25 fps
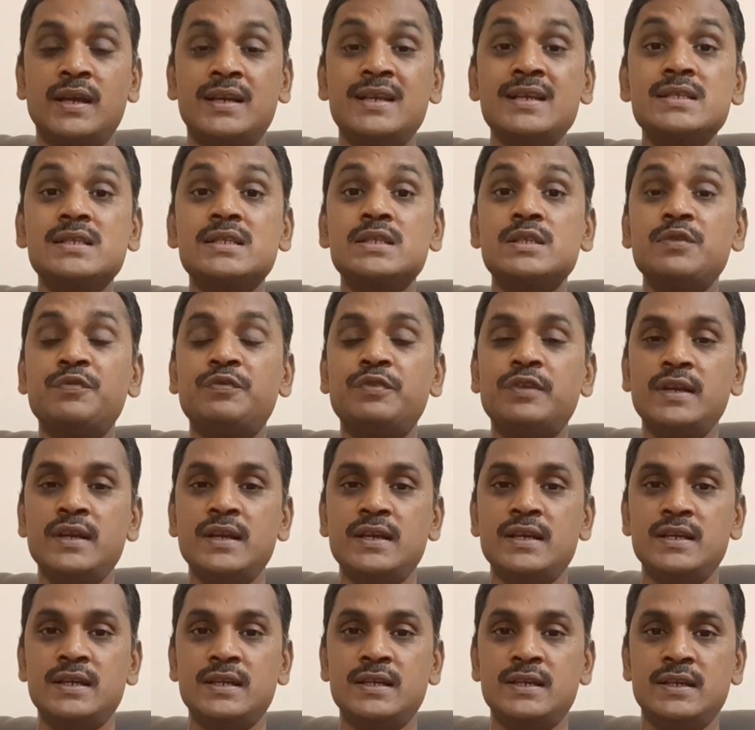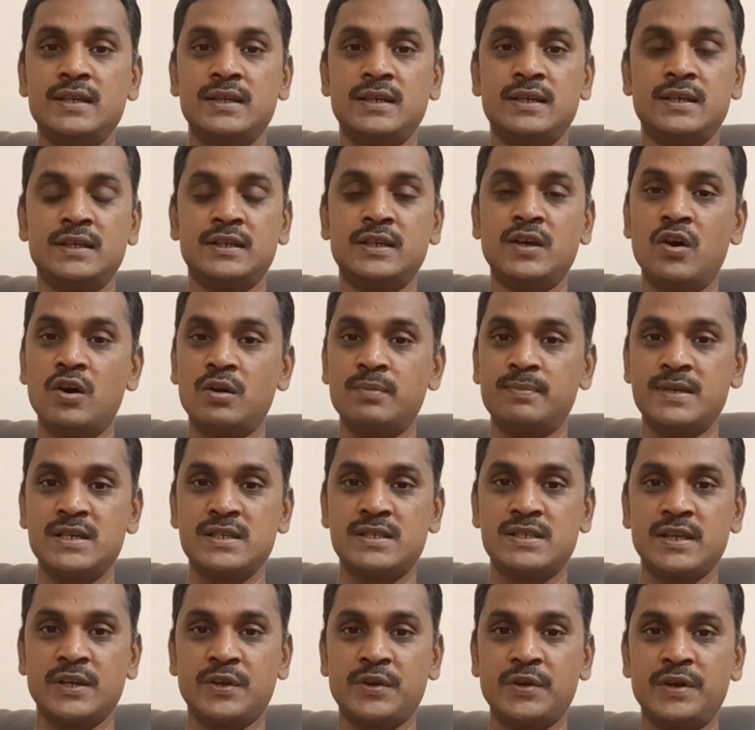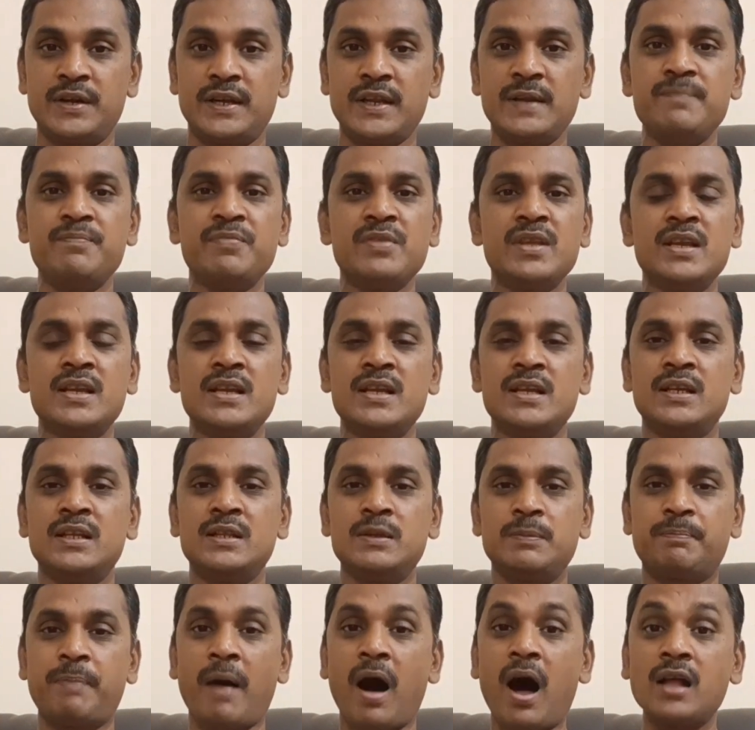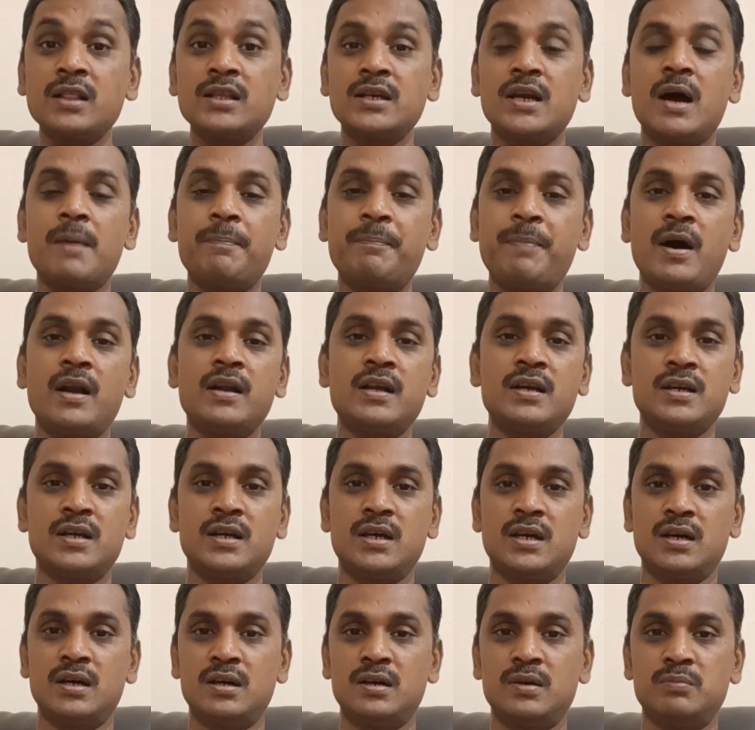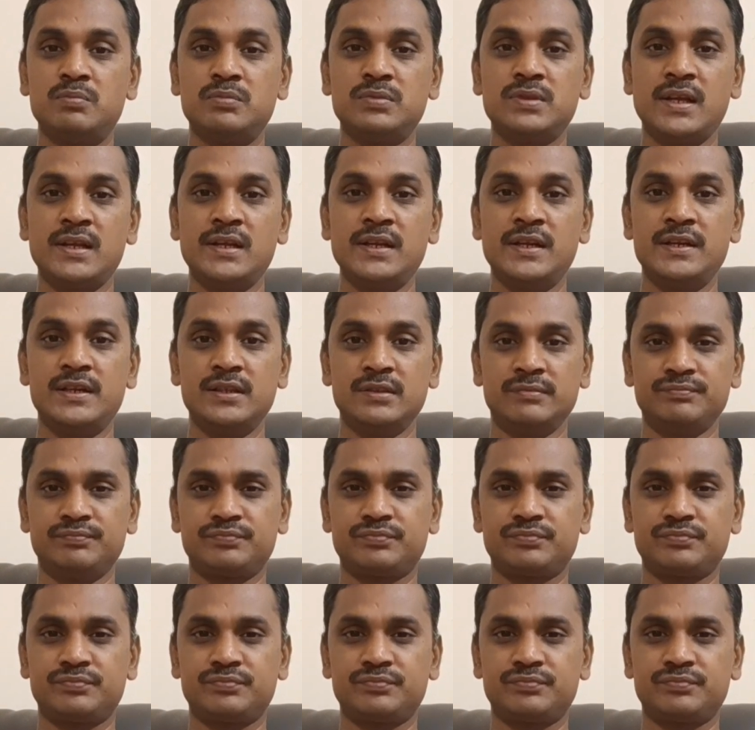ரிஸ்க் ஃப்ரீ கவர்மெண்ட் செக்யூரிட்டி இது பாதுகாப்பான முதலீடு